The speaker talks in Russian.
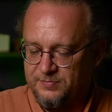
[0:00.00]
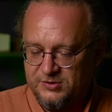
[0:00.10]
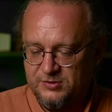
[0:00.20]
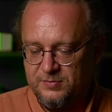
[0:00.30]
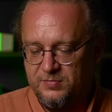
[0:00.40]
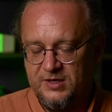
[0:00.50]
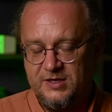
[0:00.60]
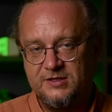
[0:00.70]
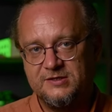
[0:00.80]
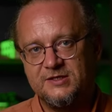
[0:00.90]
по сути, была
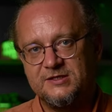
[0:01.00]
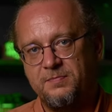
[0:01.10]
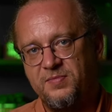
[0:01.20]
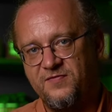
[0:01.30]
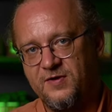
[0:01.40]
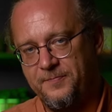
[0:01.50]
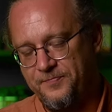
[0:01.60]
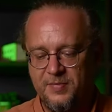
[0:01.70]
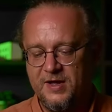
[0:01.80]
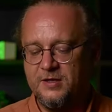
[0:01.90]
единственная запивка.
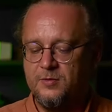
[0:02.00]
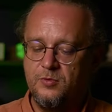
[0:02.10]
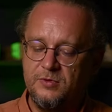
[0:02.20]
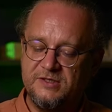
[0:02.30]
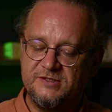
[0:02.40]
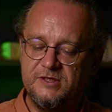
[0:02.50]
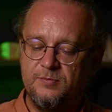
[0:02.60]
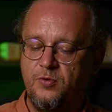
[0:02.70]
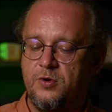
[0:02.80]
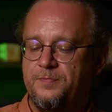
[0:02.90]
Поэтому у нас с тех
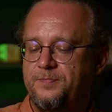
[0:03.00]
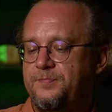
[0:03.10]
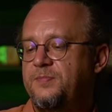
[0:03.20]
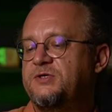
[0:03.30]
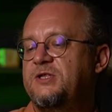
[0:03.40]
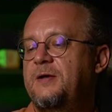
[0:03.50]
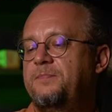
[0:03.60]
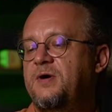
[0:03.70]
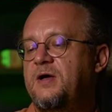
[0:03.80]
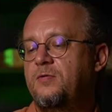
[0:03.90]
пор пошла
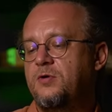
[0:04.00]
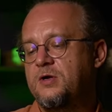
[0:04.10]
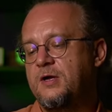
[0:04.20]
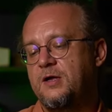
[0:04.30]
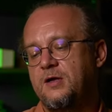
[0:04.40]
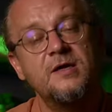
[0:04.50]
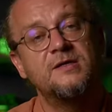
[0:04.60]
поговорка,